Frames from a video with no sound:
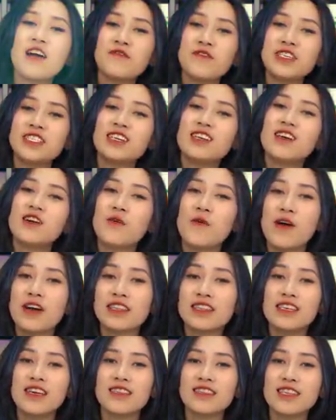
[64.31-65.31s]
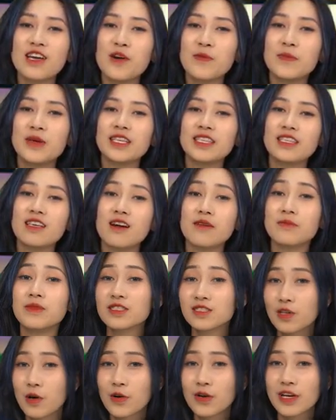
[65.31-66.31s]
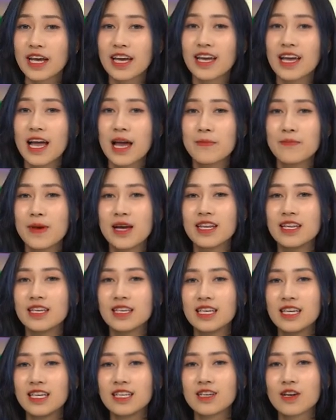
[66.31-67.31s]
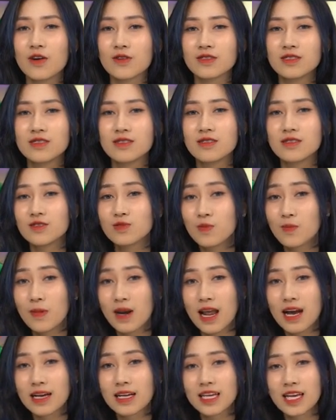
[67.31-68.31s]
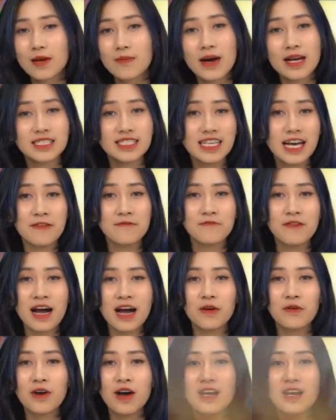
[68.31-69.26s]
Về chất lượng hoàn thiện theo mình thì ở mức tốt này, màn hình ít có sự rung lắc khi các bạn chạm vào,